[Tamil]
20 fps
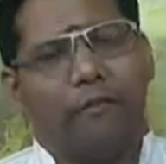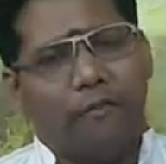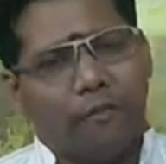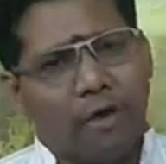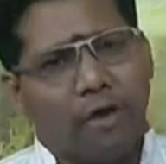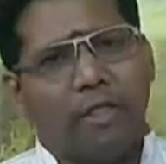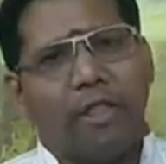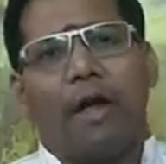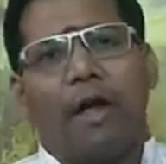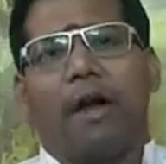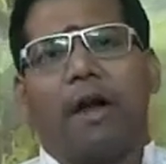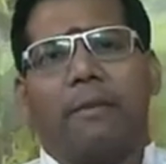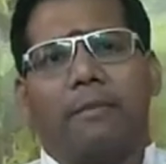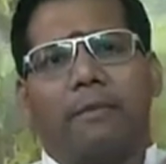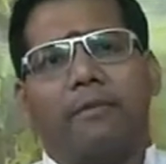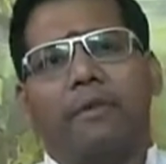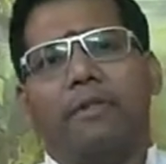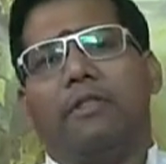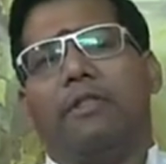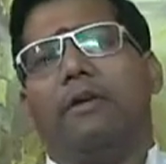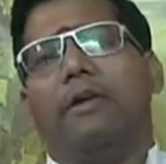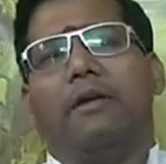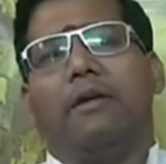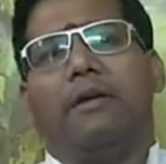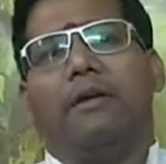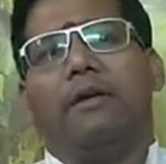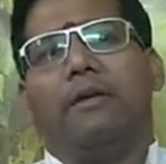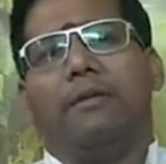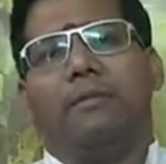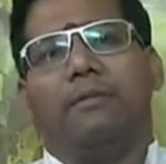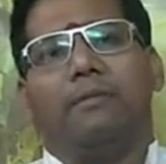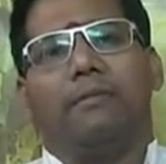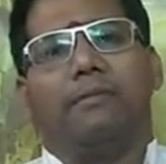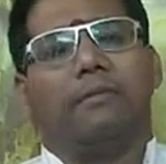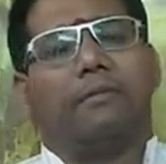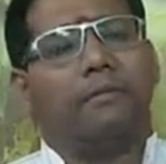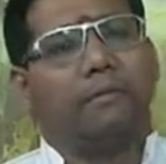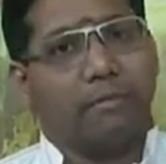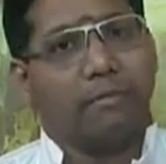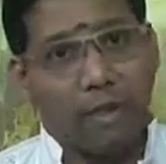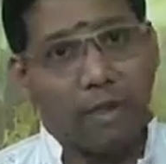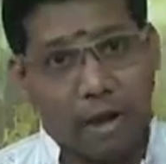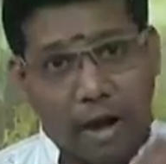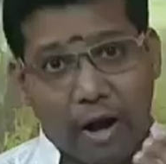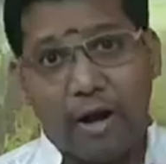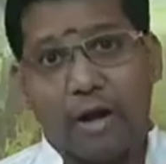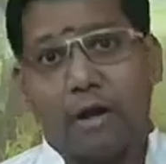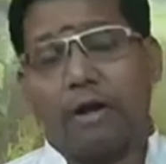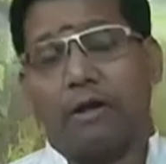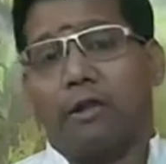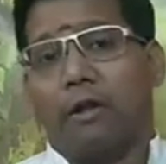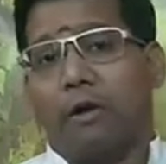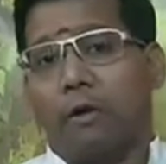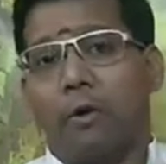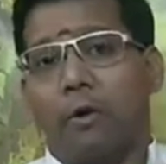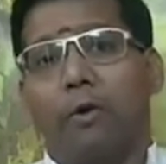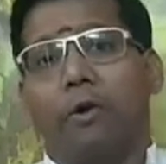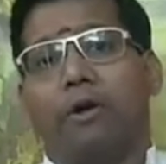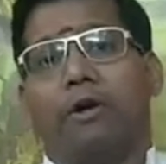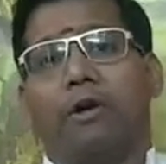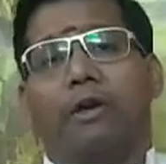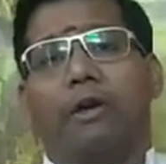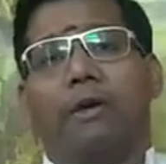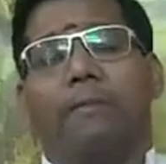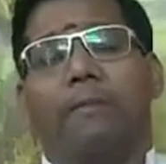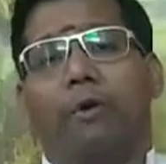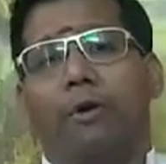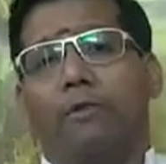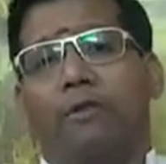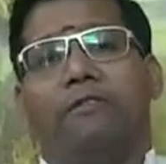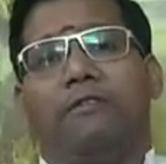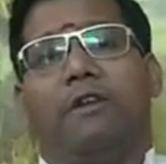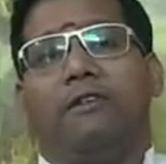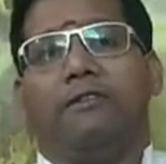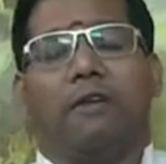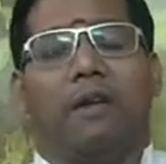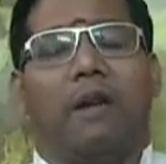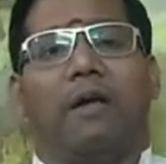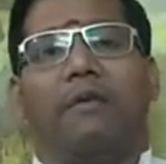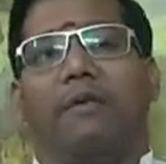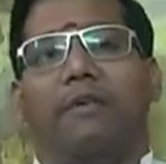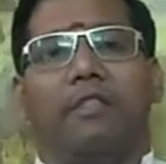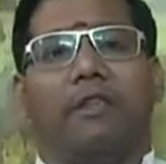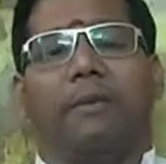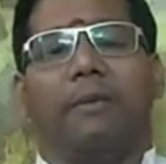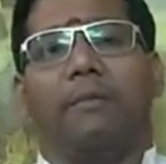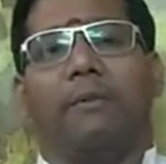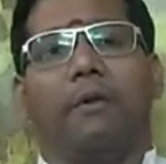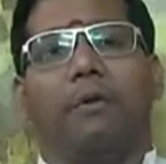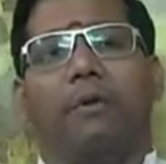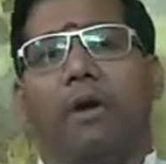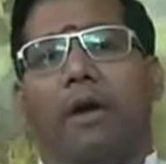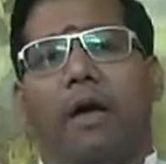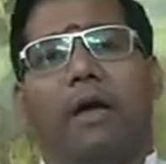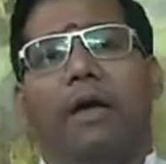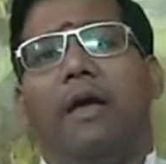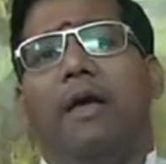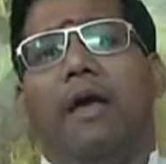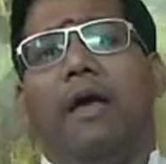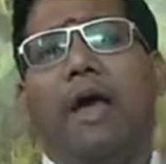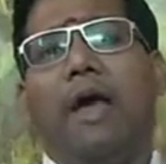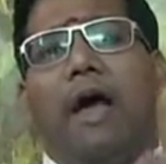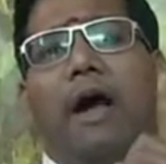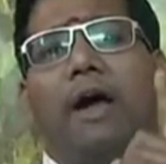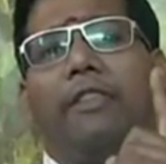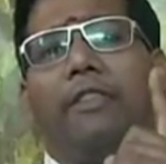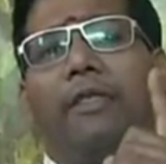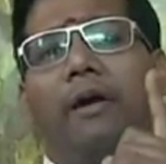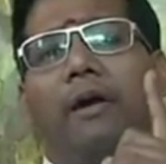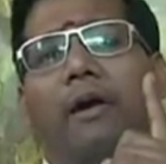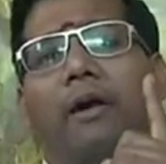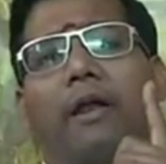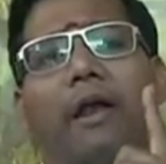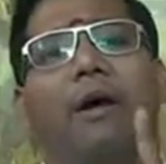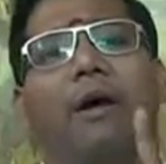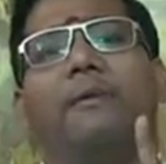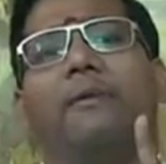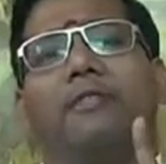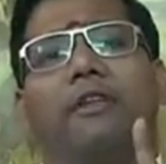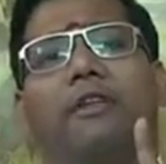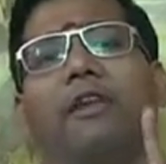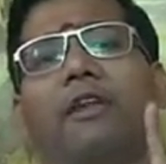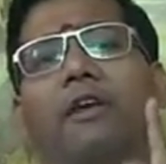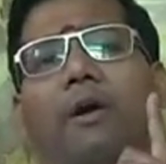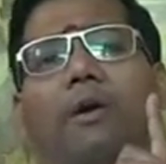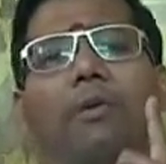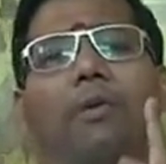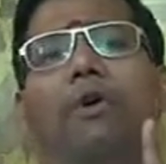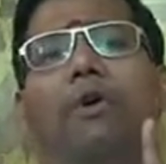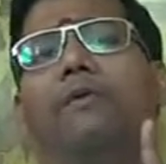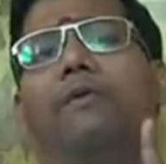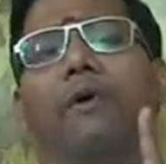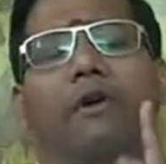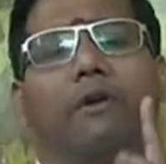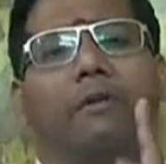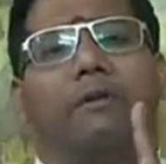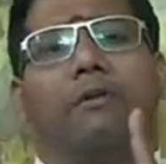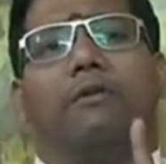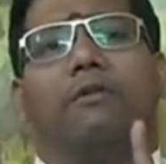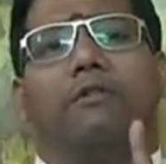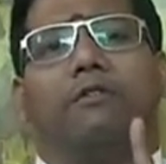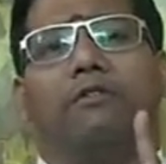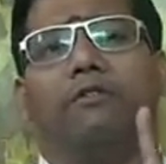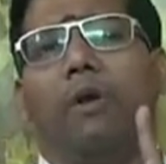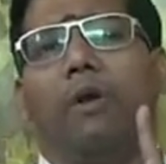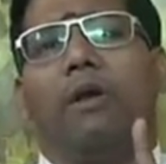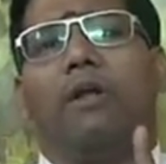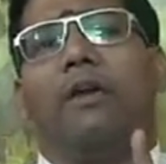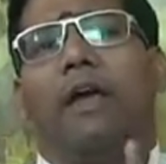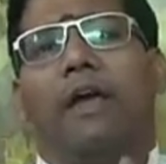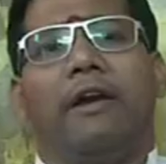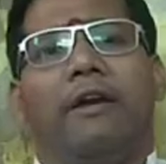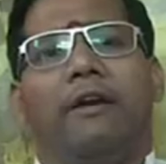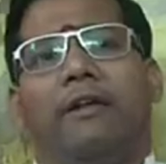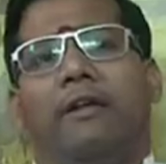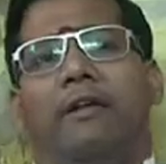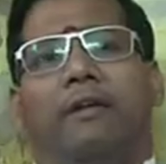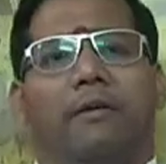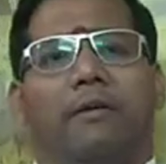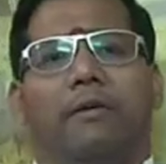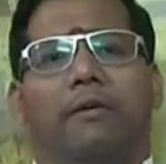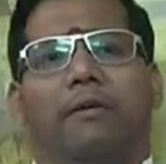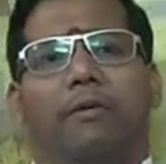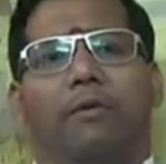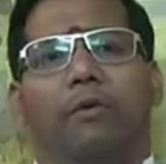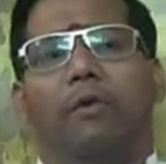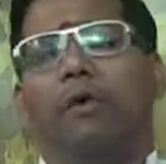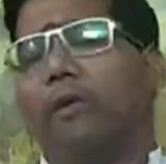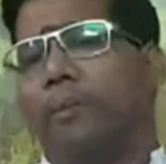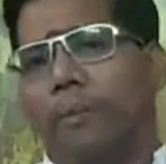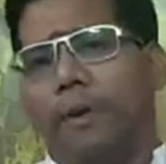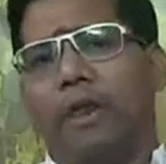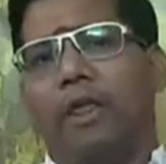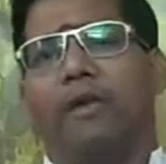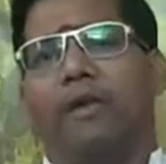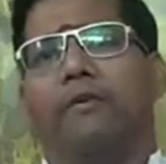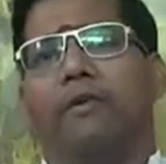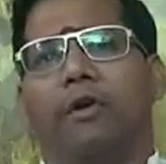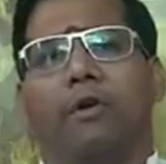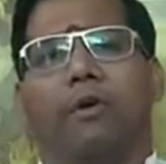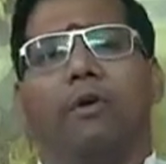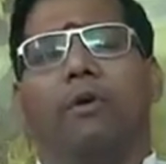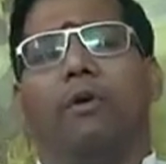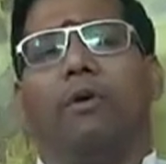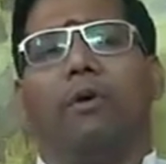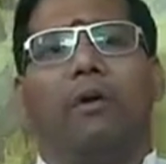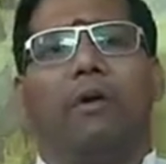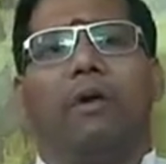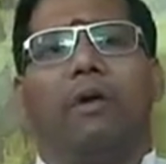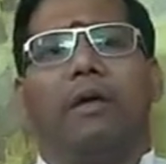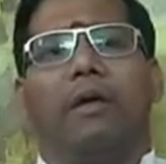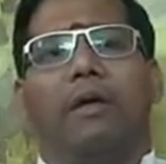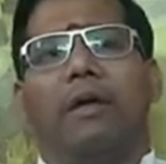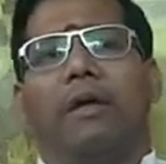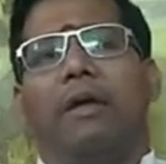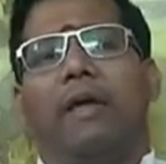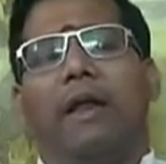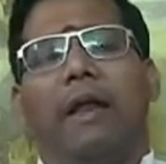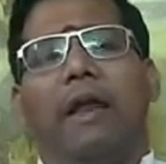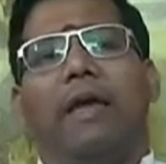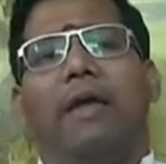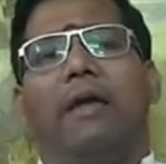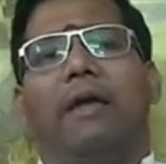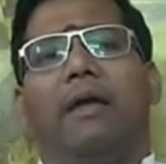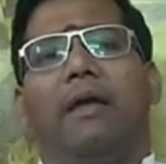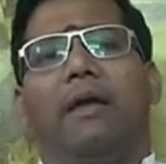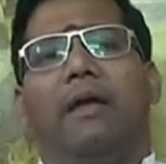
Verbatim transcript: எவ்வளவுதான் நம்ம வந்து இந்த காலகட்டத்தில் கோர்ட்டு போலீஸ் ஸ்டேஷன்லாம் வந்துட்டு அப்புறம் கூட அந்த கிராமத்தில் இருக்க ஒருவர் சொல் கேட்டு ஒரு பெரியவரோ இல்லை